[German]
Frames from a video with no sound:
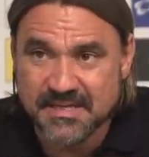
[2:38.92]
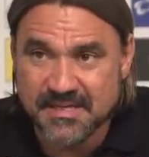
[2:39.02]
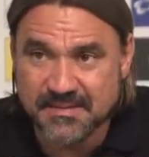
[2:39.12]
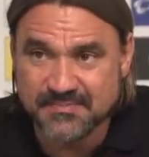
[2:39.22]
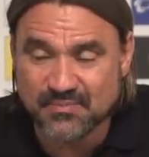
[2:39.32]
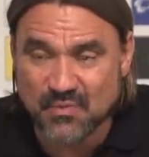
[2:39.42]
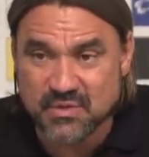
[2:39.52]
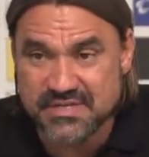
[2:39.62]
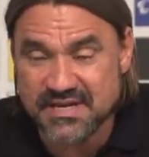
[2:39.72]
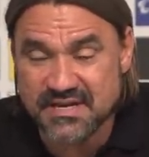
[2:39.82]
Ähm,
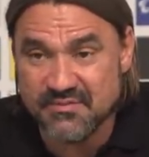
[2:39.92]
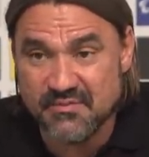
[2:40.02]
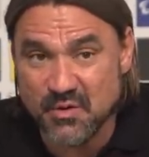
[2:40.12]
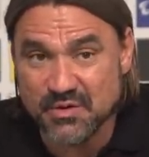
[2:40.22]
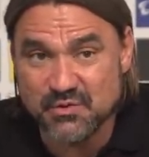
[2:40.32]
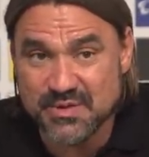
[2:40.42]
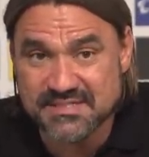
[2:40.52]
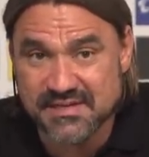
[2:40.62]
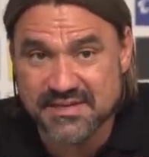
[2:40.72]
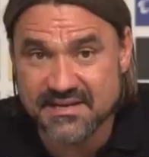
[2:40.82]
und danach waren wir auch in
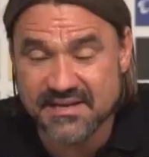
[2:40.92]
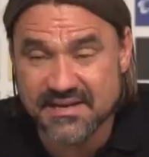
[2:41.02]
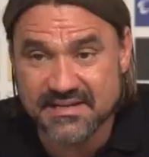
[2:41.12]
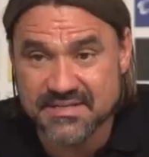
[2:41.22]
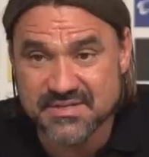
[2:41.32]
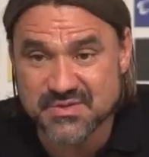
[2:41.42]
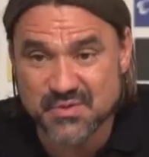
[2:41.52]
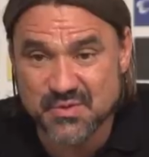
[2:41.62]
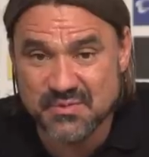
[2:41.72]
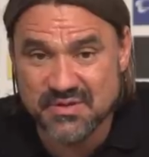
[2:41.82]
Überzahl gegen, gegen
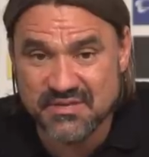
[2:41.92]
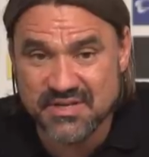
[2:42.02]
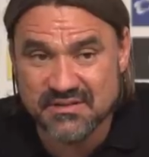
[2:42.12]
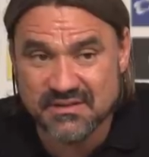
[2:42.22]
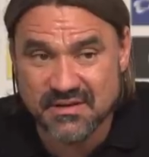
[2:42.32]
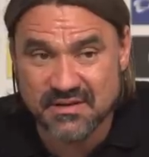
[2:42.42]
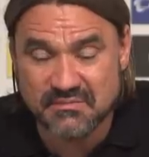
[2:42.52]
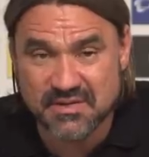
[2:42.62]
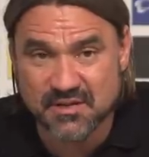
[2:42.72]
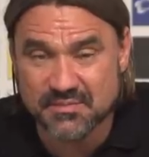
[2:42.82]
Lindström, äh,
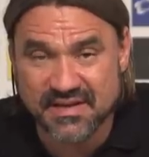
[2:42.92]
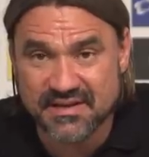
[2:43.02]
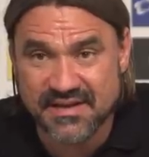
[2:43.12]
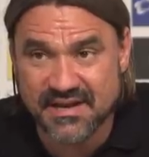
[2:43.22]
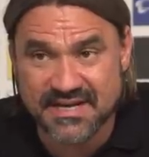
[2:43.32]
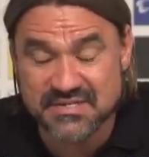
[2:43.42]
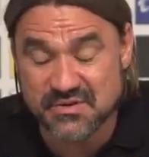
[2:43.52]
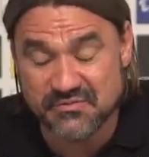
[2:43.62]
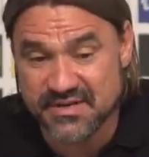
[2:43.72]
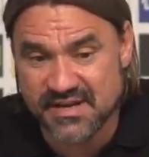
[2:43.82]
ich glaube 3 gegen 1
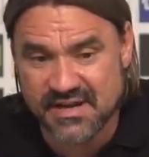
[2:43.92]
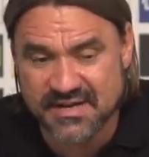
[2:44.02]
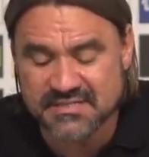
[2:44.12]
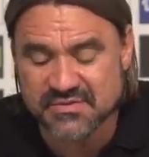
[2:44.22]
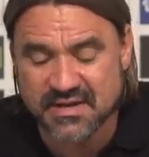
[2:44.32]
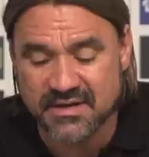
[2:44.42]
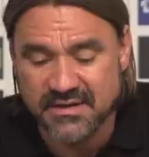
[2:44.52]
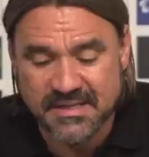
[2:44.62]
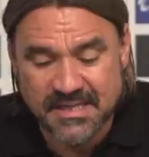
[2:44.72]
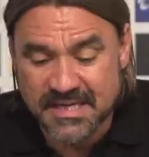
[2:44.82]
oder 4 gegen 1 sogar.
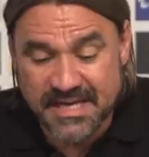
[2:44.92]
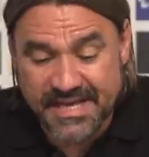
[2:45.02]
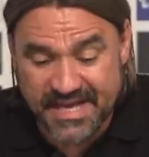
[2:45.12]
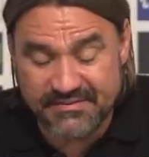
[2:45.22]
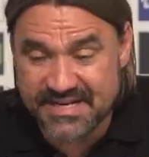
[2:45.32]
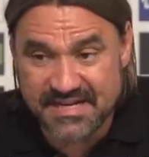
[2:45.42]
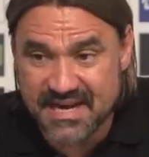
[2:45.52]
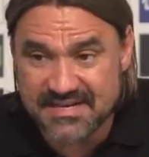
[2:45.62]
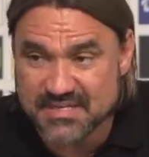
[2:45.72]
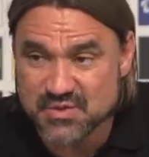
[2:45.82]
Er war in der
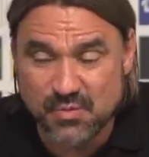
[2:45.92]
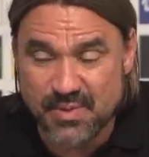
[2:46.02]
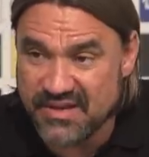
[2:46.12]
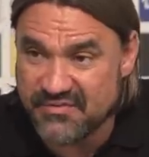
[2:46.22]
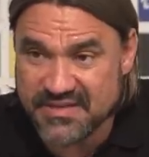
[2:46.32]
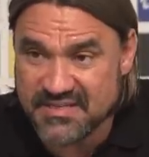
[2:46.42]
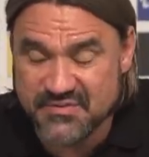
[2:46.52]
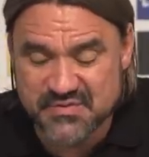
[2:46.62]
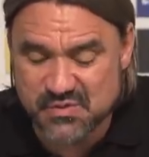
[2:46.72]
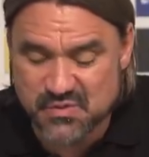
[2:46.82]
Lage, das super
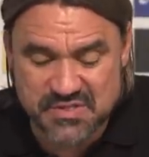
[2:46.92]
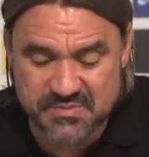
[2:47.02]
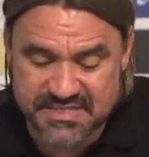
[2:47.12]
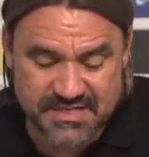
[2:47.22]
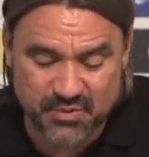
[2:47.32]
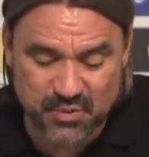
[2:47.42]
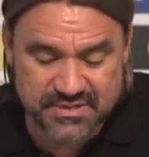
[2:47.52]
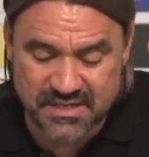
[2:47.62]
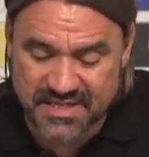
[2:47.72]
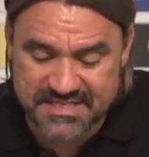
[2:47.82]
effektiv zu lösen mit seiner
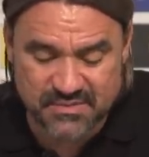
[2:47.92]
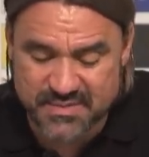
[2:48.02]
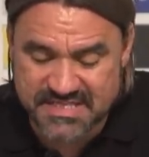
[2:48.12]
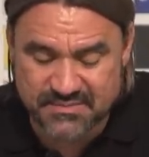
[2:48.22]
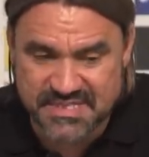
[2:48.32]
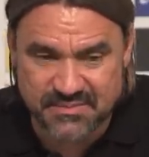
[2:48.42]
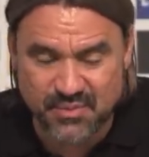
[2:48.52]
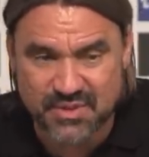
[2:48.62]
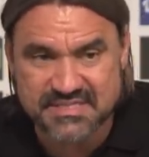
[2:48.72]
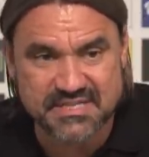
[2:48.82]
großen Klasse, mit seinem
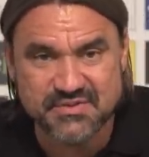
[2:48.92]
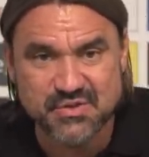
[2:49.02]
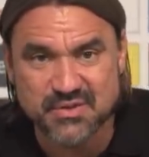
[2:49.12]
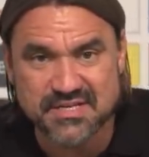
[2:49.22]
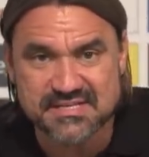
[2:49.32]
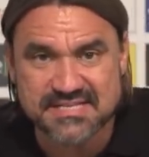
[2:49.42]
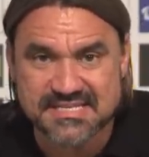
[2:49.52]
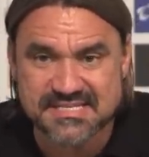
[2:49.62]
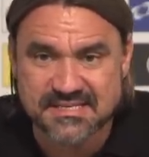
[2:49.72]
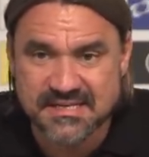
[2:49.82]
Tempo, hat sich irgendwie
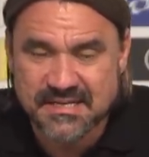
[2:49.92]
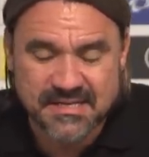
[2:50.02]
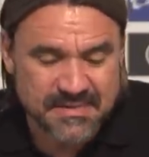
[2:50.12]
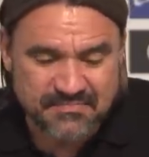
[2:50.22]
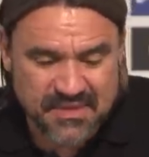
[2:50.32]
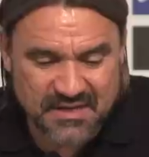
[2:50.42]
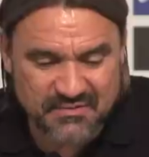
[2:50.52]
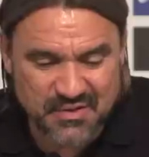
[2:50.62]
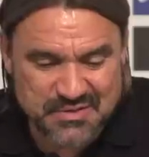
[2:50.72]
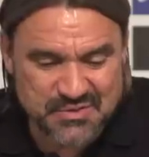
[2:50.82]
durchgesetzt.
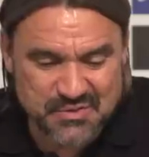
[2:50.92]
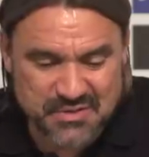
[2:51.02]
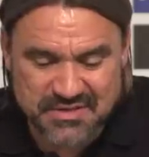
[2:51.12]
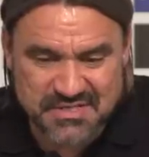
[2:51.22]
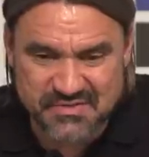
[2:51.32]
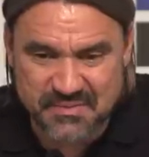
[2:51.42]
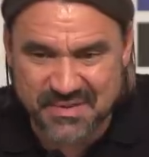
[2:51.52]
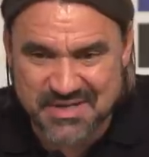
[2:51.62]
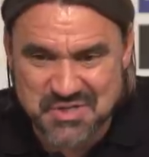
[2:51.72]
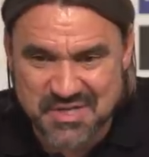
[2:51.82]
Irgendwie auch so durch zwei
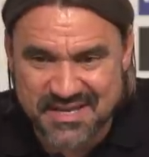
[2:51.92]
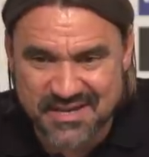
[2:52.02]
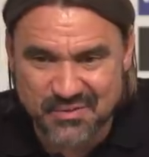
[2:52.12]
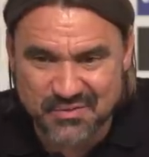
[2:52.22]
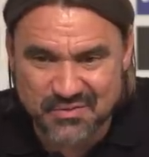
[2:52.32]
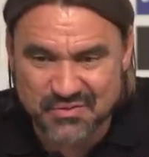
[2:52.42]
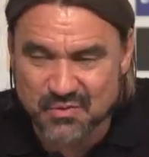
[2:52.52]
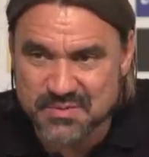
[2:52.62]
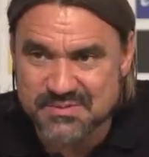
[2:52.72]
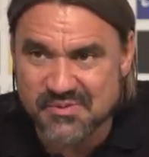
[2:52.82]
Pressschläge und, und
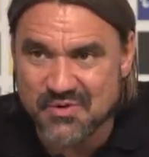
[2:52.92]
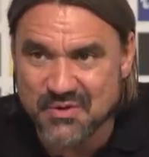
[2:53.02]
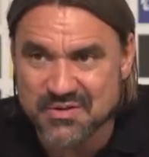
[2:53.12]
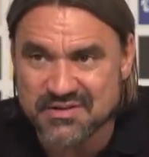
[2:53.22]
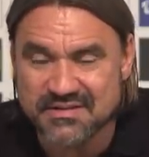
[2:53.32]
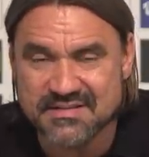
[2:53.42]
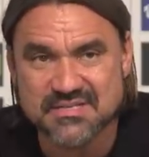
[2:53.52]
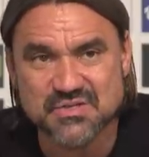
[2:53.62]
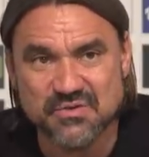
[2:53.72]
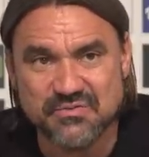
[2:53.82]
Tobi Sippel war auch noch dran, hätte
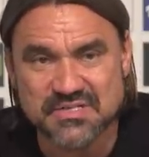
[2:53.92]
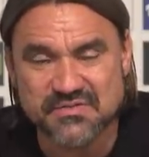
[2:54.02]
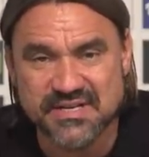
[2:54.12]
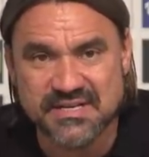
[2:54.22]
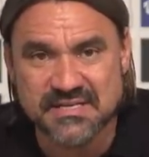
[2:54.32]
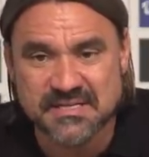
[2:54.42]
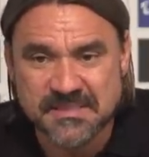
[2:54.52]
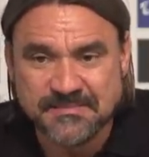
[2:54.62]
das Tor fast verhindert.